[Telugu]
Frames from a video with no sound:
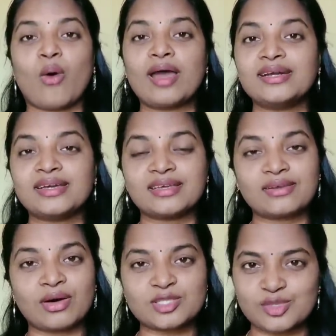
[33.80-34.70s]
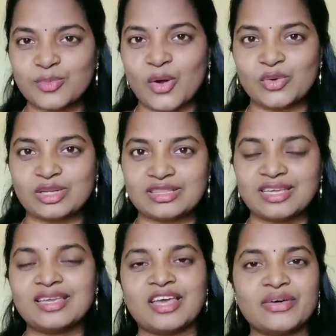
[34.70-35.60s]
క్వాలిటీ అయితే అవసరంగా
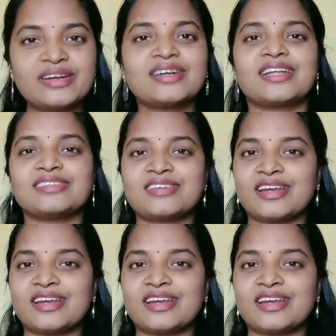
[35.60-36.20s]
ఉంటుంది ఎవరైనా ట్రై